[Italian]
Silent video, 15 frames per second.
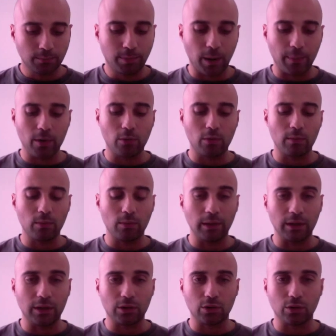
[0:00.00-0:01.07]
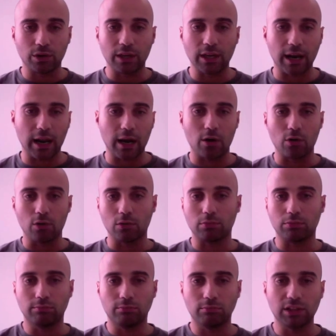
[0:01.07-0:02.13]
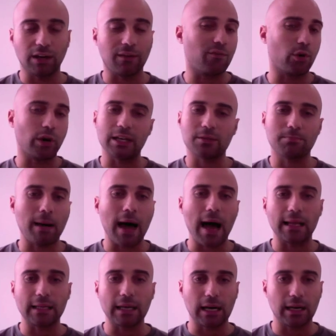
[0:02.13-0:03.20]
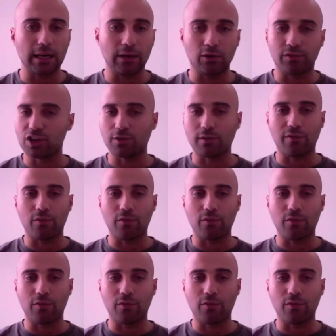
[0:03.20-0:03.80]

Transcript: Proprio in quel momento Chiarello tirava fuori la spada e lo faceva